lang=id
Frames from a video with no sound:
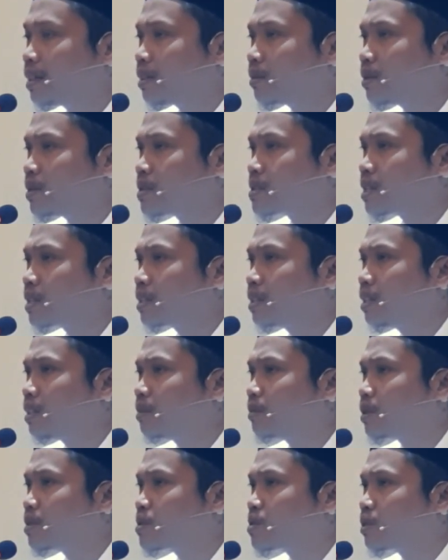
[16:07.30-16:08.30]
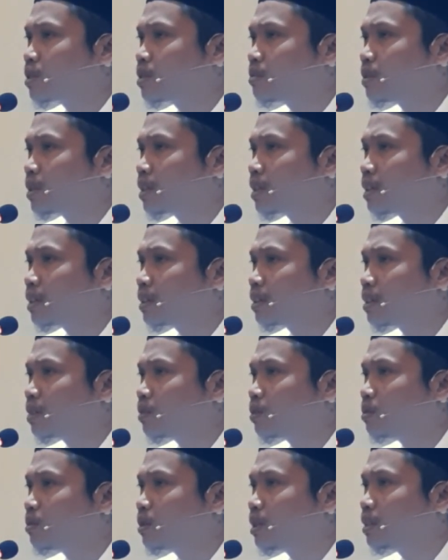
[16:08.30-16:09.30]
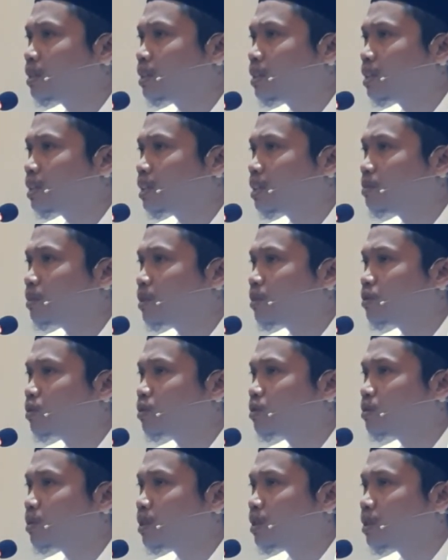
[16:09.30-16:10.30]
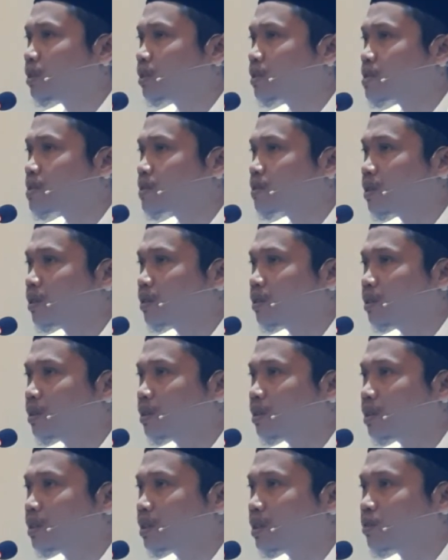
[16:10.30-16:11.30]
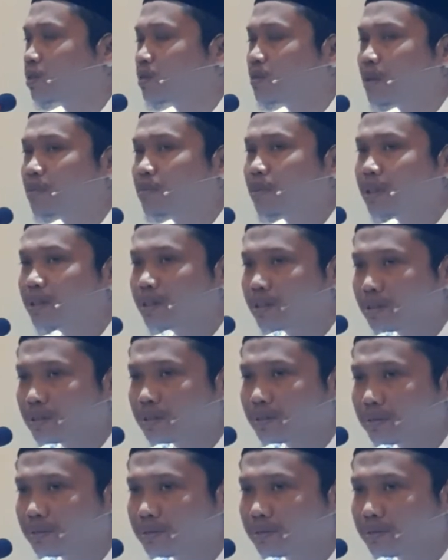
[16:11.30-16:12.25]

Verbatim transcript: Nah, kemudian Sayyid Al-Marzuki berkata, "Wa ma tilkal manzuma ya Rasulullah?" Nazam apa itu?